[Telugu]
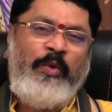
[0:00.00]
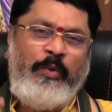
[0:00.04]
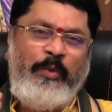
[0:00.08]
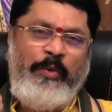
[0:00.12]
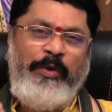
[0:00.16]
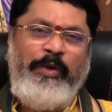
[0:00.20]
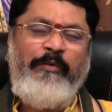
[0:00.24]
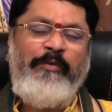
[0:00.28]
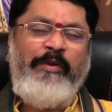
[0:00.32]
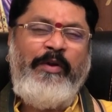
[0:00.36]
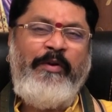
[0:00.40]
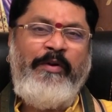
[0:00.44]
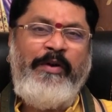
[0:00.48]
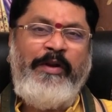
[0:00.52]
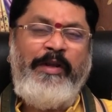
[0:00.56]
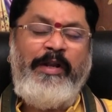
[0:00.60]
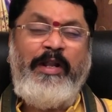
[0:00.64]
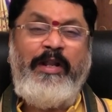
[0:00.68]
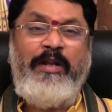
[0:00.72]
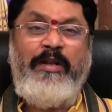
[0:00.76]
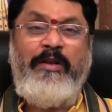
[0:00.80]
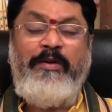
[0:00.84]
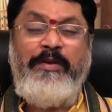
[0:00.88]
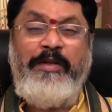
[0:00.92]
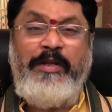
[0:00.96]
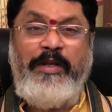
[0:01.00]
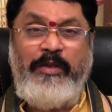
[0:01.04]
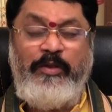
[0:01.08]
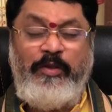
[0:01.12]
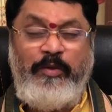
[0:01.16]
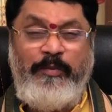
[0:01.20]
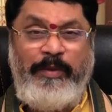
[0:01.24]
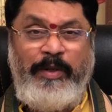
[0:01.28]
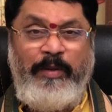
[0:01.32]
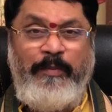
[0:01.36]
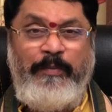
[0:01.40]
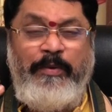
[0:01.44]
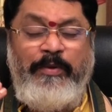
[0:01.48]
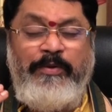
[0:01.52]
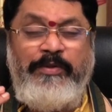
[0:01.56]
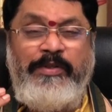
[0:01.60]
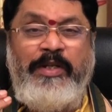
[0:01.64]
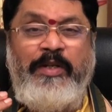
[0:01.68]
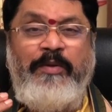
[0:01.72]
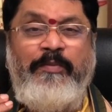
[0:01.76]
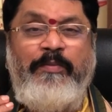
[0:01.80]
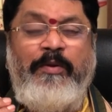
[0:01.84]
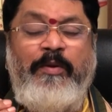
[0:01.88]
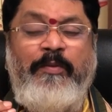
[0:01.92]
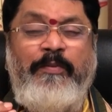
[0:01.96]
కోర్టు వ్యవహారాల్లో ఏదో మనం ఎప్పుడో
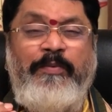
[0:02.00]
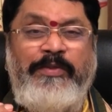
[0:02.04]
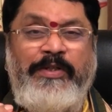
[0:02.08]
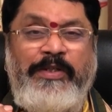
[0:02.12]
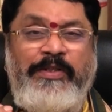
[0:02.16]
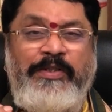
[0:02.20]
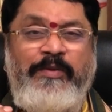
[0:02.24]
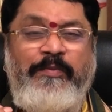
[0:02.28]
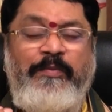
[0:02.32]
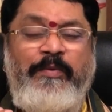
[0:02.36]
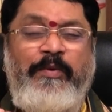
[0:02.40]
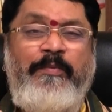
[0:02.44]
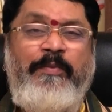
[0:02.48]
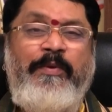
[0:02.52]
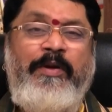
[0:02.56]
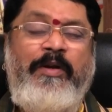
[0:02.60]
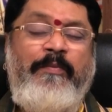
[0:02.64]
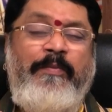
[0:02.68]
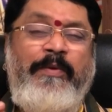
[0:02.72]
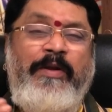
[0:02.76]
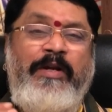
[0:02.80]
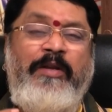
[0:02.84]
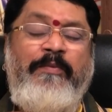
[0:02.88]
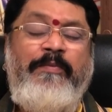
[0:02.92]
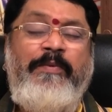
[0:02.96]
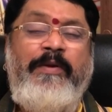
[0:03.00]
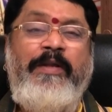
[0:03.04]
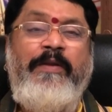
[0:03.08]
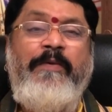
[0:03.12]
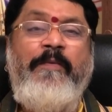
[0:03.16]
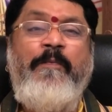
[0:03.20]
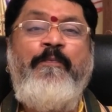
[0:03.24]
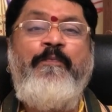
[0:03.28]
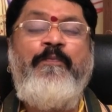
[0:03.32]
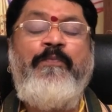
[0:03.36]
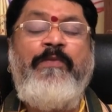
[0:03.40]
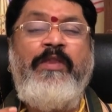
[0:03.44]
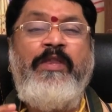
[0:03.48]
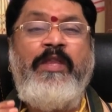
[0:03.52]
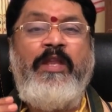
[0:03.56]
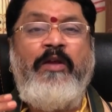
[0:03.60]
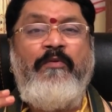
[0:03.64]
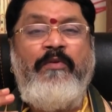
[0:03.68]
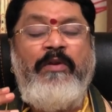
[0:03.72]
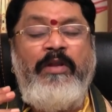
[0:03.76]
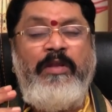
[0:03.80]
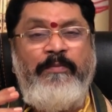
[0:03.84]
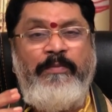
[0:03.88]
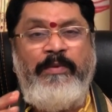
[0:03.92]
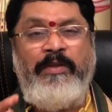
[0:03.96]
చేయని పొరపు చేసిన పొరపాటు బయటపడి
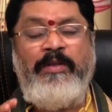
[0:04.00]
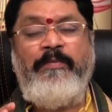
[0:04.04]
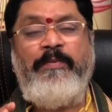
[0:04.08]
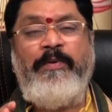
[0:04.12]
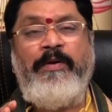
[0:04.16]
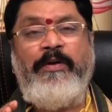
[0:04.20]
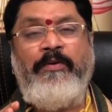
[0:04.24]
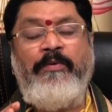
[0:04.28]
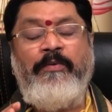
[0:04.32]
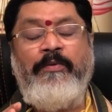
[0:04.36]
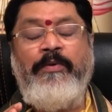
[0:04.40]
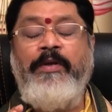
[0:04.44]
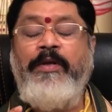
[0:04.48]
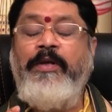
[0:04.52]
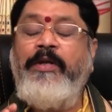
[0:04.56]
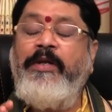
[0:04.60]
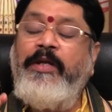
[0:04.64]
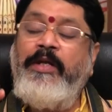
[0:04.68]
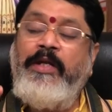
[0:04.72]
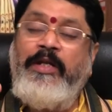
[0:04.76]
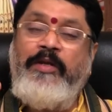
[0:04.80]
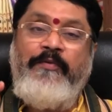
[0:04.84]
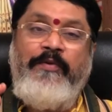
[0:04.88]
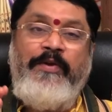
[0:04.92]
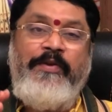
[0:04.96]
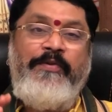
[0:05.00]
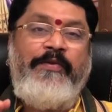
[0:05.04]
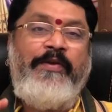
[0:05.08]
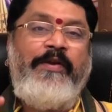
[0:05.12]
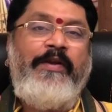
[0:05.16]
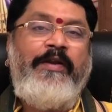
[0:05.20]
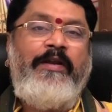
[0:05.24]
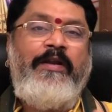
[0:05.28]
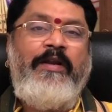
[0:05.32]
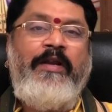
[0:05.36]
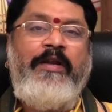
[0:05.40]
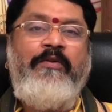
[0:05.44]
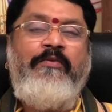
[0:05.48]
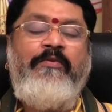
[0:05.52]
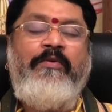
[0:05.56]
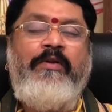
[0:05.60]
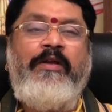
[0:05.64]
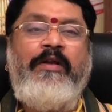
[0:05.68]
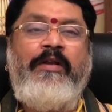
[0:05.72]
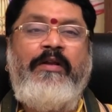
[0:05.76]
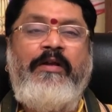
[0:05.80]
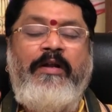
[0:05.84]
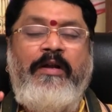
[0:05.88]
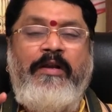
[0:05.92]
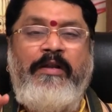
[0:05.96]
దానివల్ల ఇబ్బంది పడ్డాం ఇటువంటి సంఘటనలన్నీ కూడా
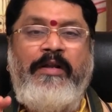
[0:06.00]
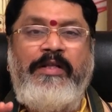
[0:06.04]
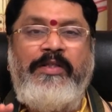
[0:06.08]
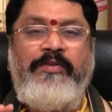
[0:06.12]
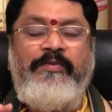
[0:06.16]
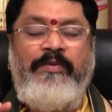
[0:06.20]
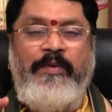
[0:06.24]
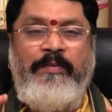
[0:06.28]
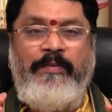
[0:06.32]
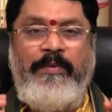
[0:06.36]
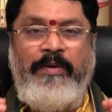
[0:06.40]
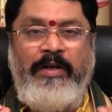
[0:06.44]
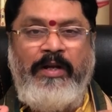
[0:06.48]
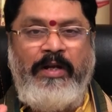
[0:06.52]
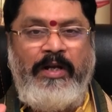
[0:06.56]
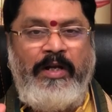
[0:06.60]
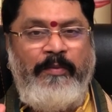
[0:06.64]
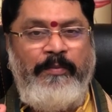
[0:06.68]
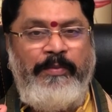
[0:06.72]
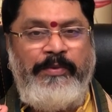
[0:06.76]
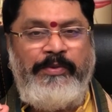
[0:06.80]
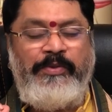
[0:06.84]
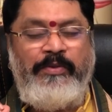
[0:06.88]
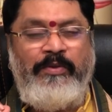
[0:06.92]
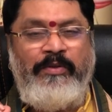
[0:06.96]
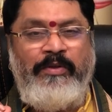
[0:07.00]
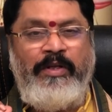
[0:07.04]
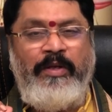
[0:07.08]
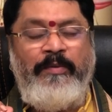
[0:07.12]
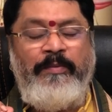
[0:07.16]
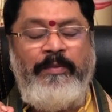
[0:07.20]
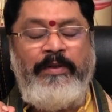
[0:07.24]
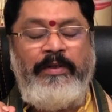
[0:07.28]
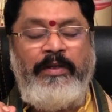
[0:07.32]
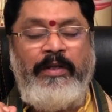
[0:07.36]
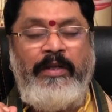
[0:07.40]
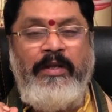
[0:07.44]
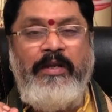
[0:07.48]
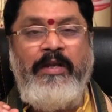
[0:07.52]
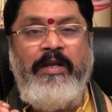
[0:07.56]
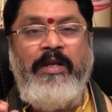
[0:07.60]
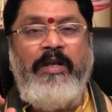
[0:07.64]
కర్కాటక రాశి వారికి బాగా కనిపిస్తున్నాం కాబట్టి